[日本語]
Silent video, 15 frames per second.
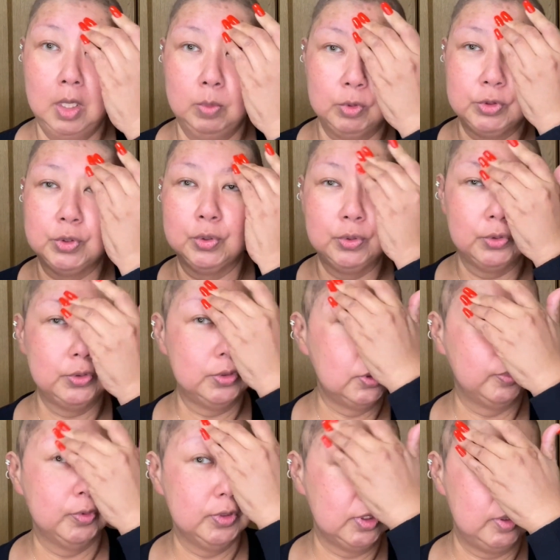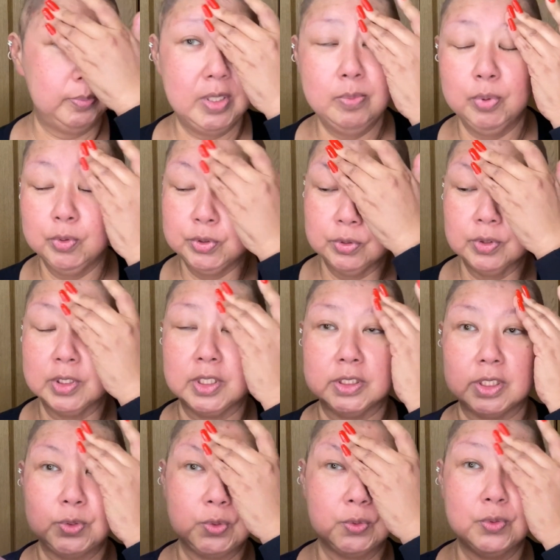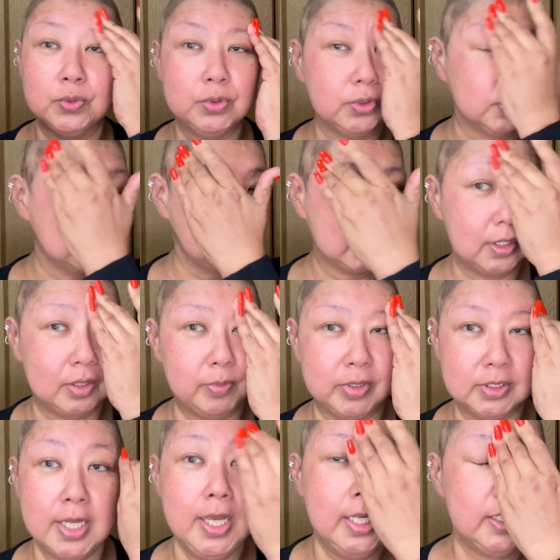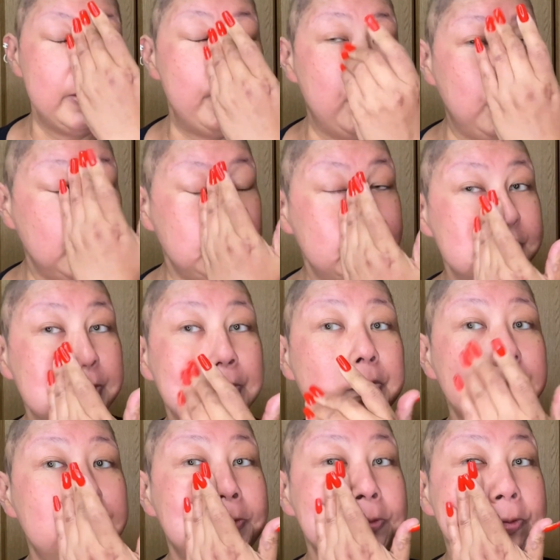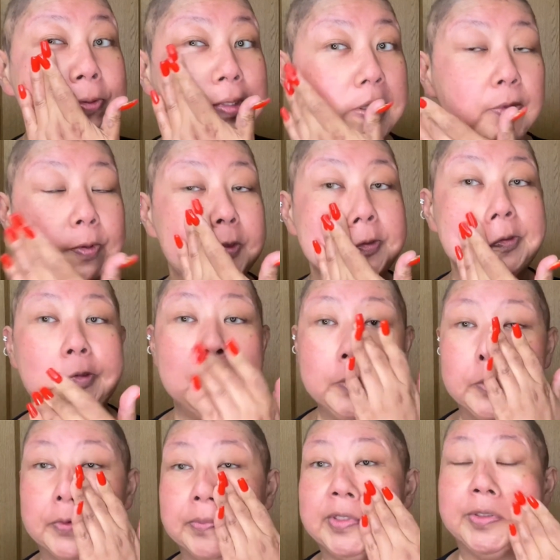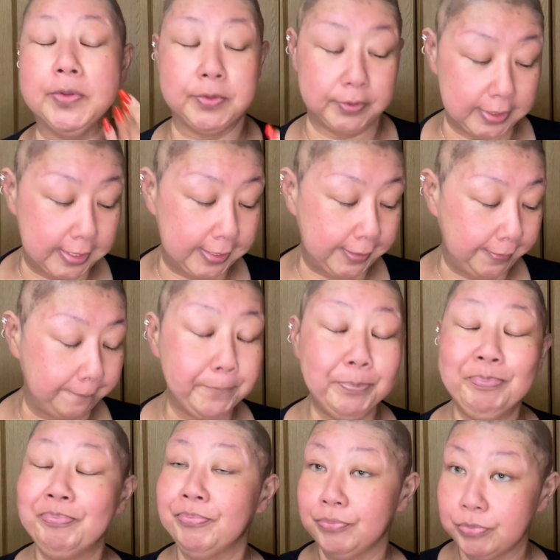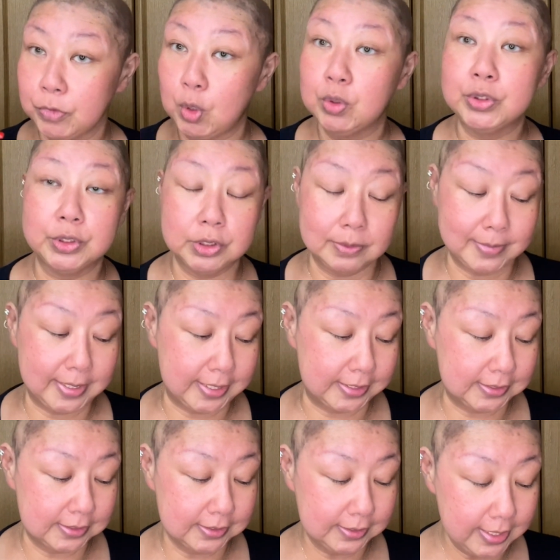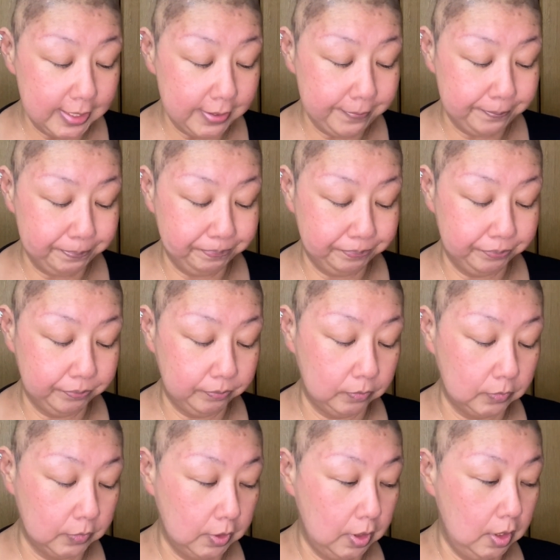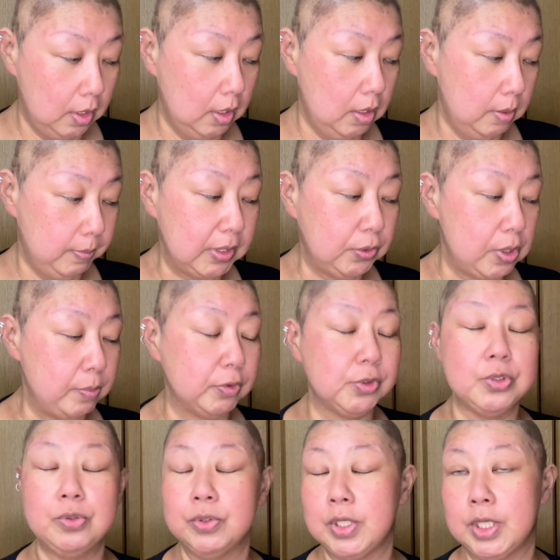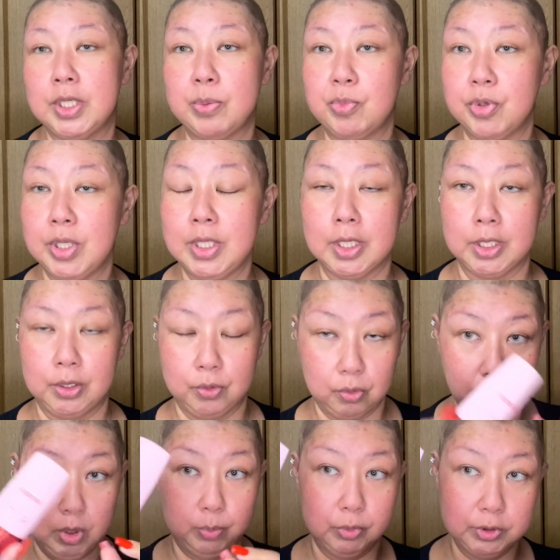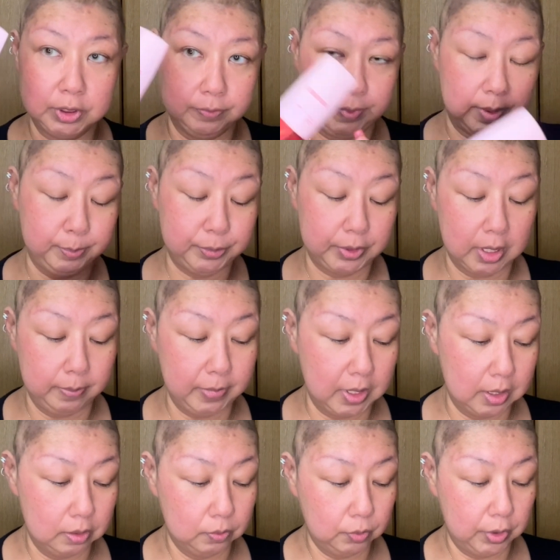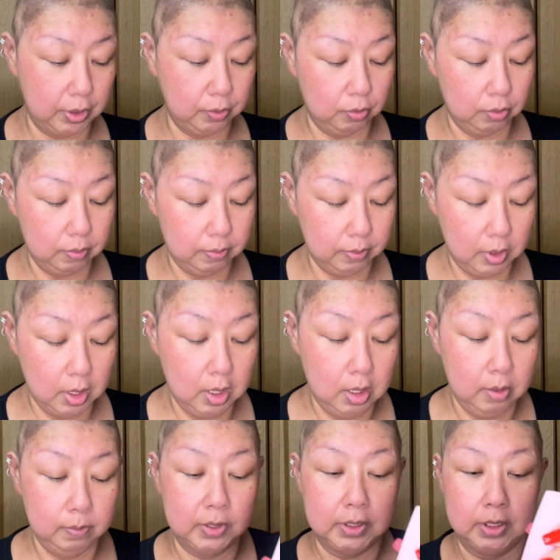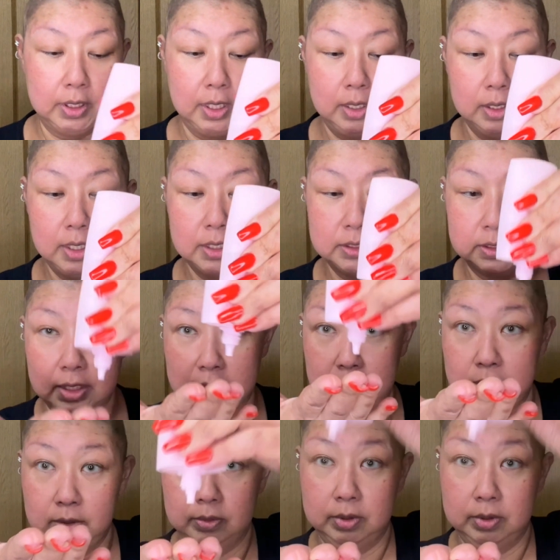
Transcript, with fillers: もうちょっとずつボス、貧乏症だからさ、ちょっとずつ使ってます。でもほんとちょっとの量でもすごい伸びるので、おすすめです。で、まあ手持ちの何でもいいんだけど、まあボスイはプライマー、これをまだね、かすかに